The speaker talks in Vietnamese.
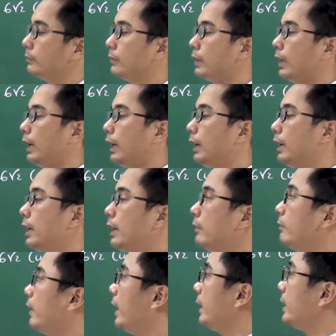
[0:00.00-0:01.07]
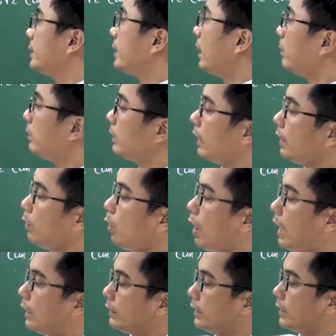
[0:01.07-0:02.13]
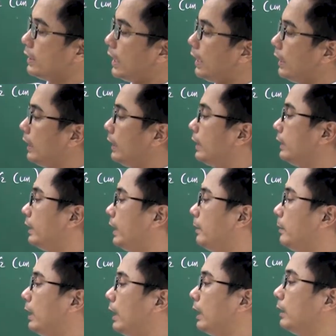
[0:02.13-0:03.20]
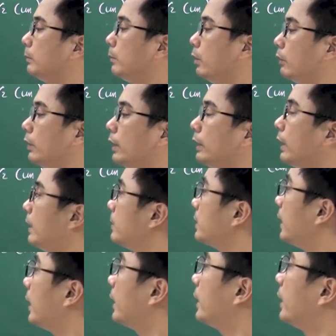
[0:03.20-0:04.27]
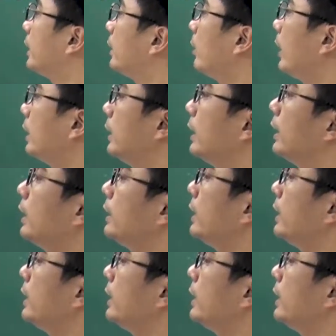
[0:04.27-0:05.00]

Đấy. Vậy thì trong cái khoảng thời gian delta t bằng 1/8 giây, quãng đường lớn